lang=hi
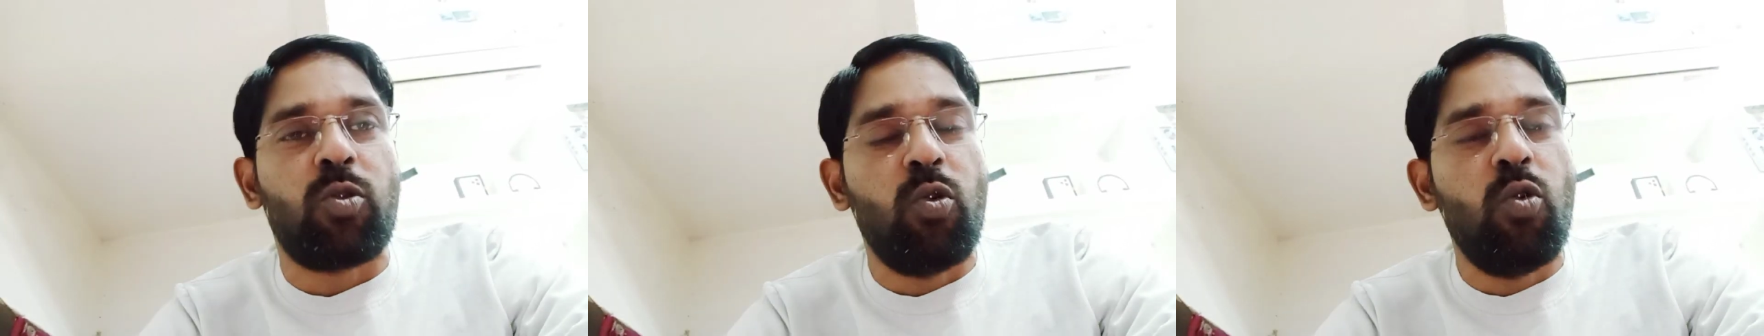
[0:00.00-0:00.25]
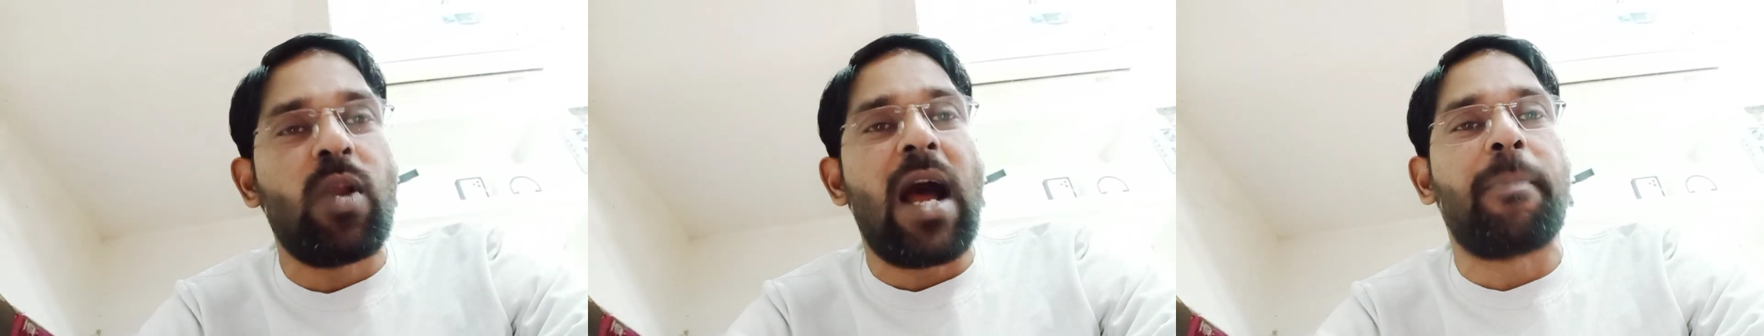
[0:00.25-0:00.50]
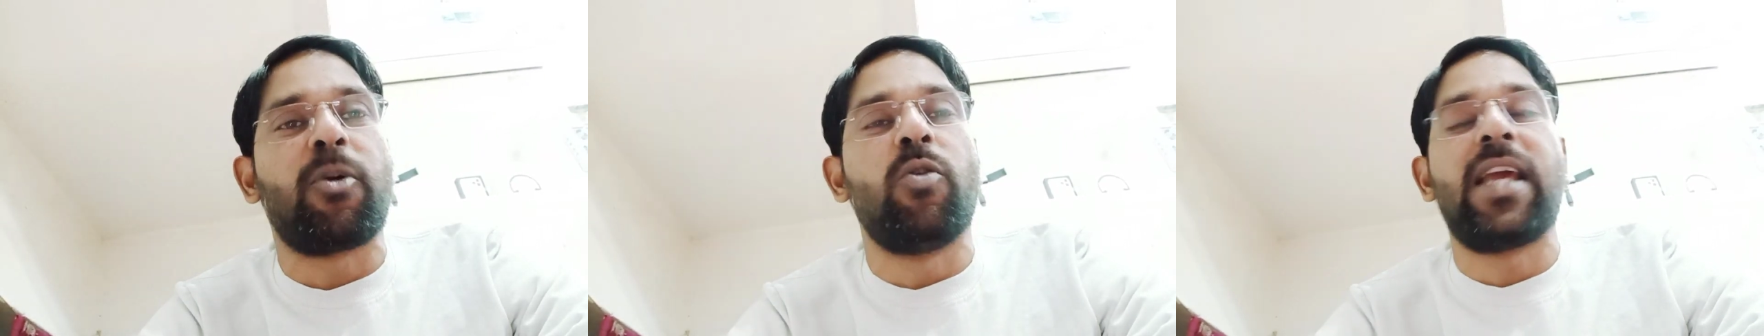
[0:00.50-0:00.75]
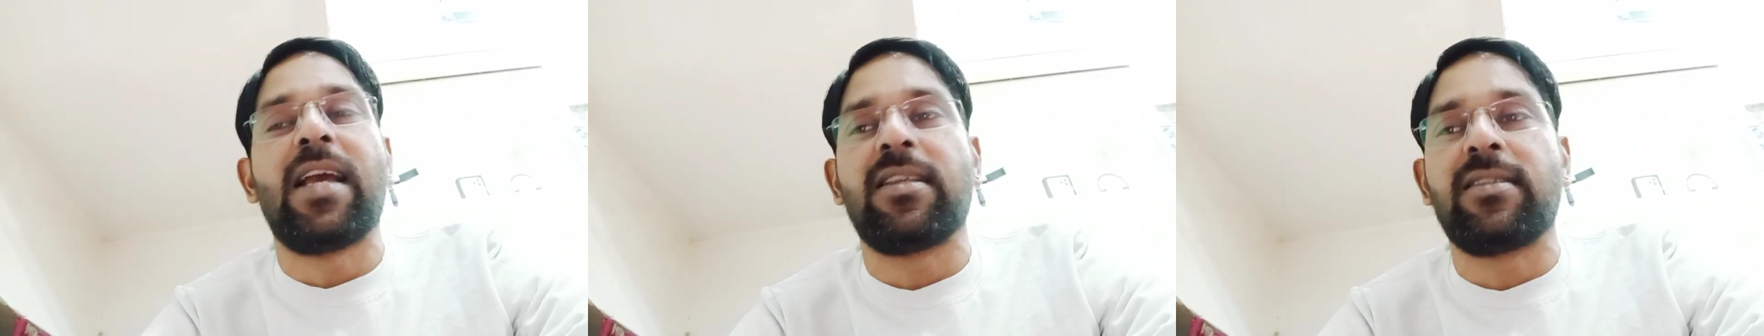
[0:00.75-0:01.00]
दूर आपको
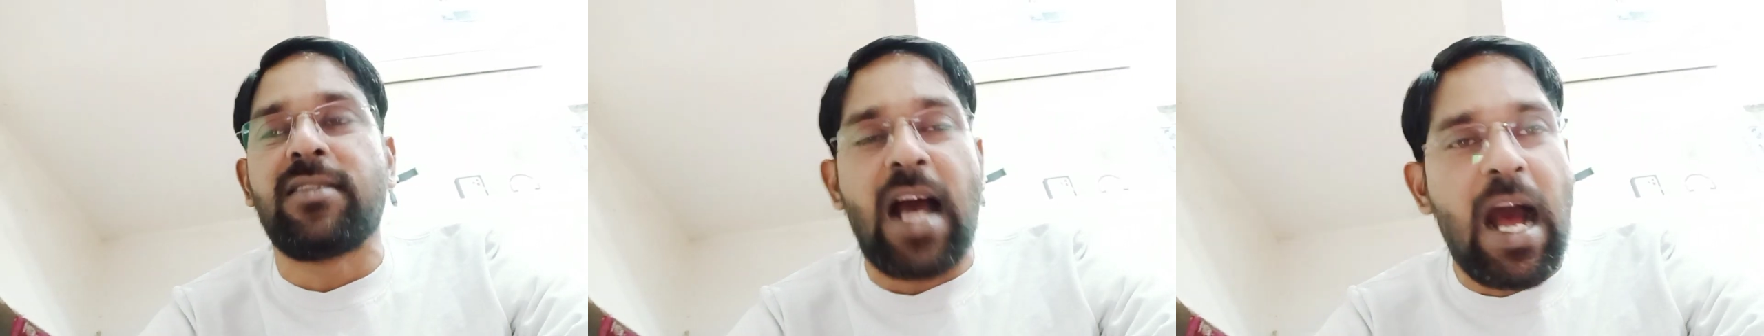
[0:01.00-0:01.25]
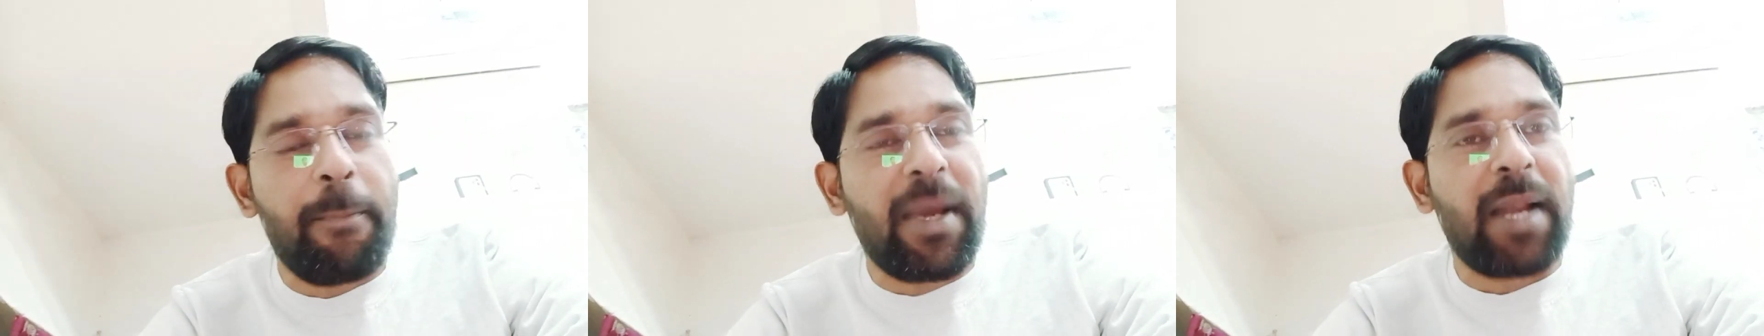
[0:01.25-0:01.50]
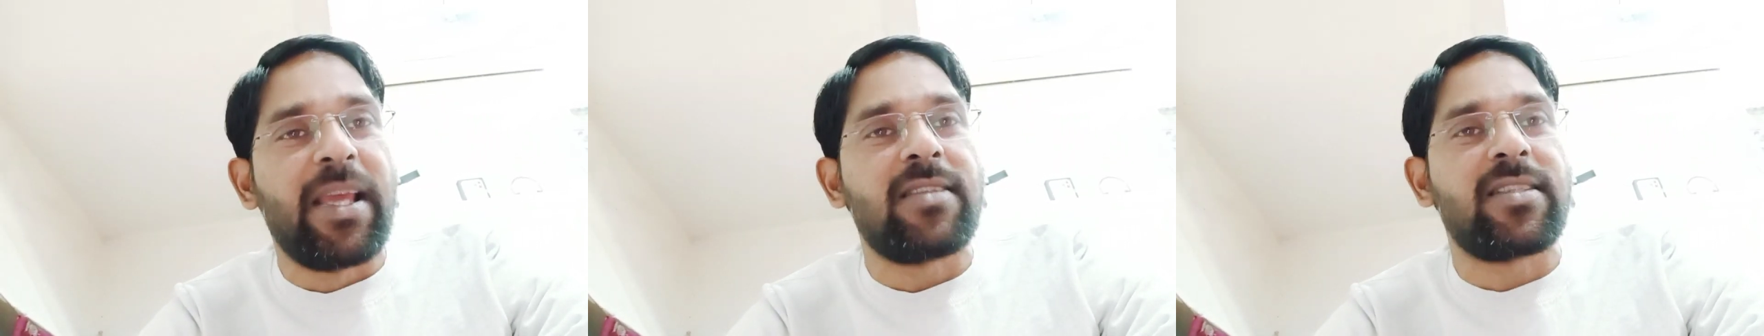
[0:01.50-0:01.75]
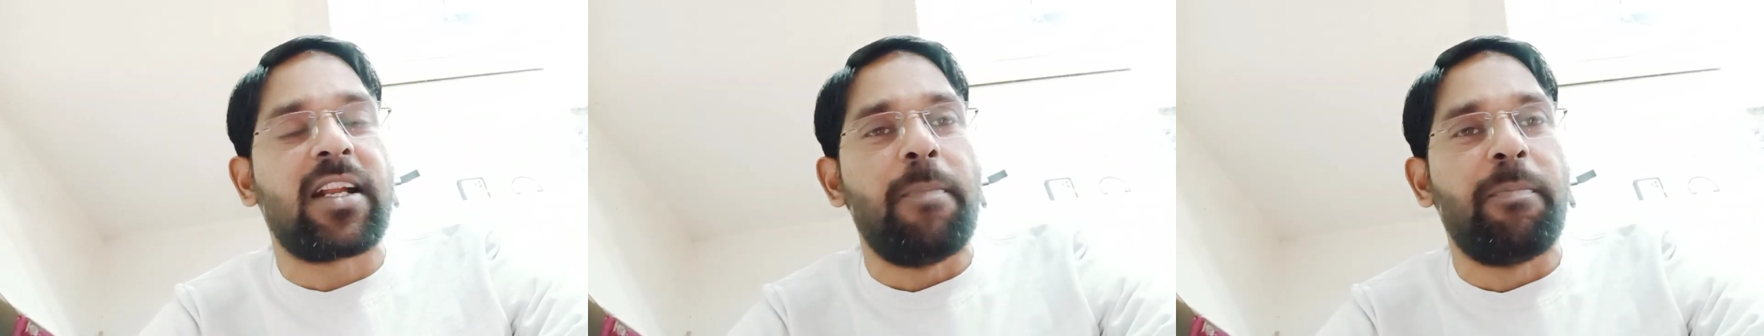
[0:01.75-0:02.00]
या जहां पर
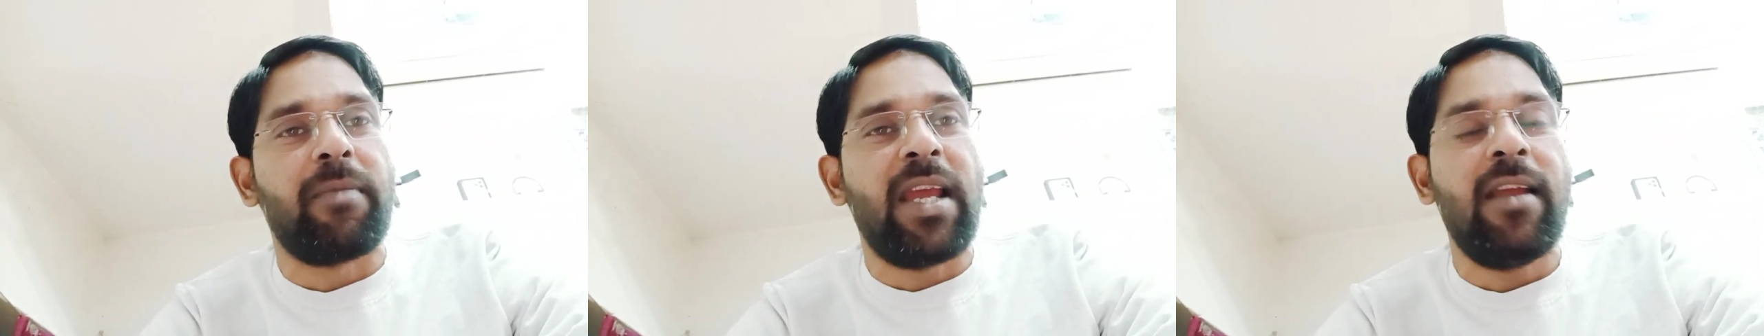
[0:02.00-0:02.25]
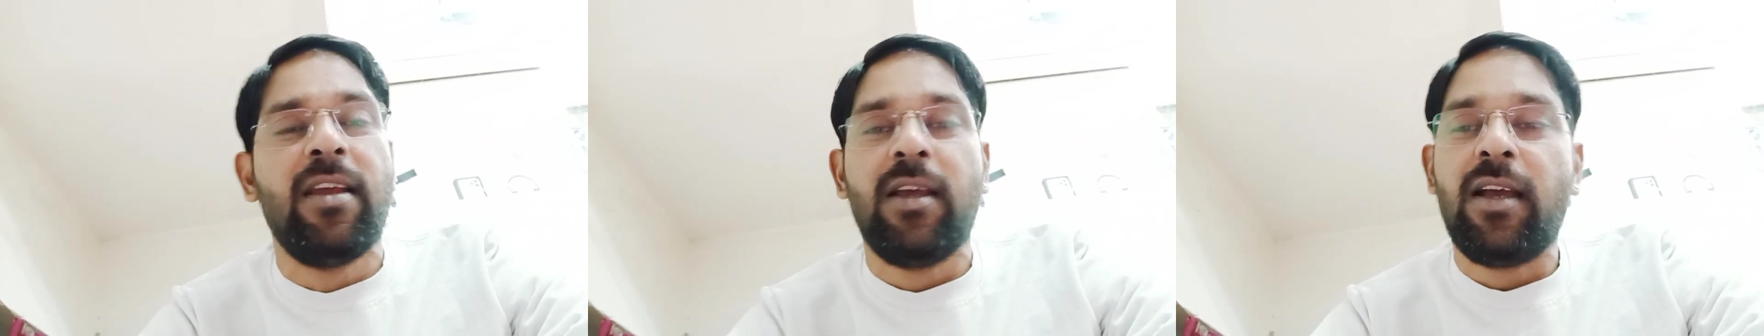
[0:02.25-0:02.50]
भेजकर कंपनी में